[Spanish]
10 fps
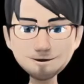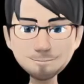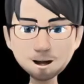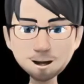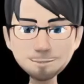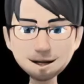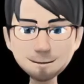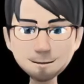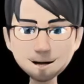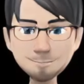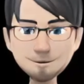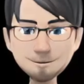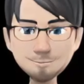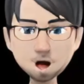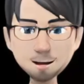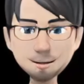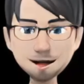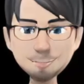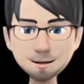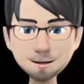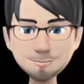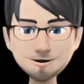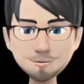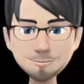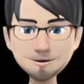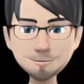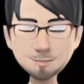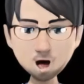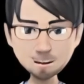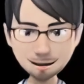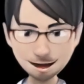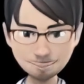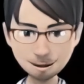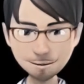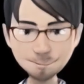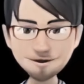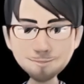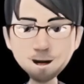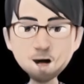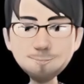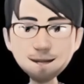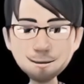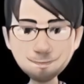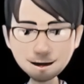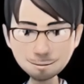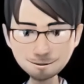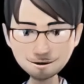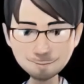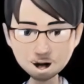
Este medicamento es para uso cutáneo, externo. Evite el contacto con